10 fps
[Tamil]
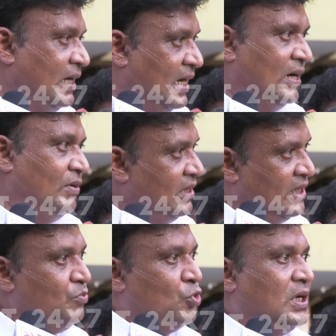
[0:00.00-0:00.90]
நாங்கள் வந்து
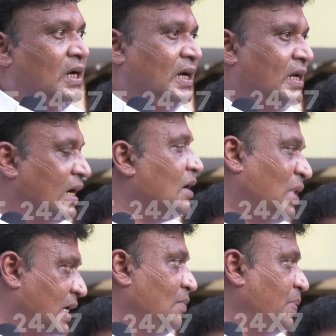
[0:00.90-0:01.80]
திமுகவில்
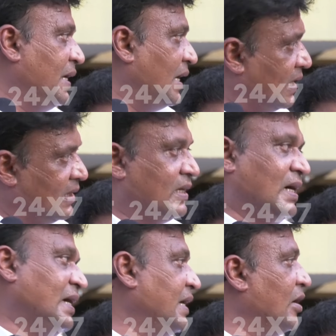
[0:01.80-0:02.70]
நாங்கள் மக்கள்
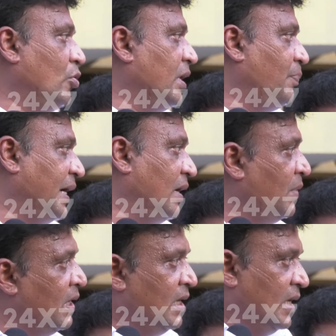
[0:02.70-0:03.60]
பணியாற்றுறதுக்காக எங்களுடைய
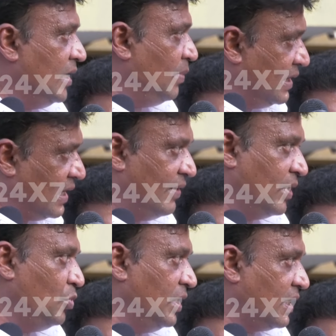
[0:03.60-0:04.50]
பயணம் இனிமேல்
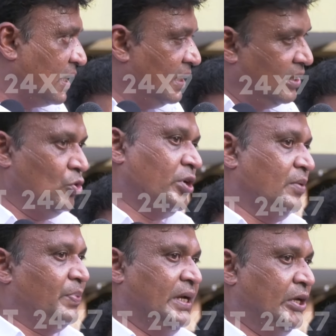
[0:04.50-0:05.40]
திராவிட முன்னேற்ற கழகத்தை
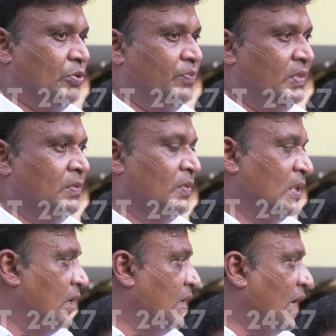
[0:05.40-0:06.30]
நோக்கி பயணிக்கும்
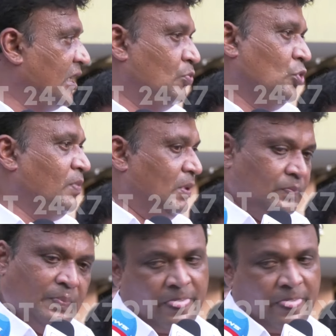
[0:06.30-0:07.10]
அதன் மூலிமா